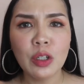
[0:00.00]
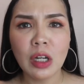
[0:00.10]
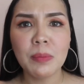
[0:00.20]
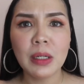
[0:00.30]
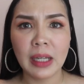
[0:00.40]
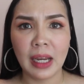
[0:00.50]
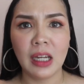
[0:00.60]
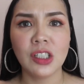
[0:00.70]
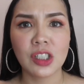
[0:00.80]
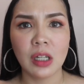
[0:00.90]
Ano nga bang
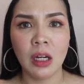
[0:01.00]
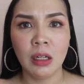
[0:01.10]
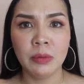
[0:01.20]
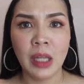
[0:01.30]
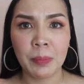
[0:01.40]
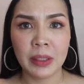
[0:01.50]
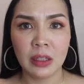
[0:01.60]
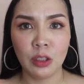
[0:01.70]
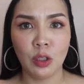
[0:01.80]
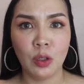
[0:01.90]
age uh,
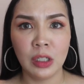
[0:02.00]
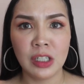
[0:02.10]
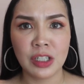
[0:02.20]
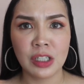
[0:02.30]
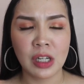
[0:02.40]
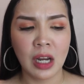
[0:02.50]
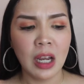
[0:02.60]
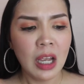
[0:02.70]
dapat may collagen siya?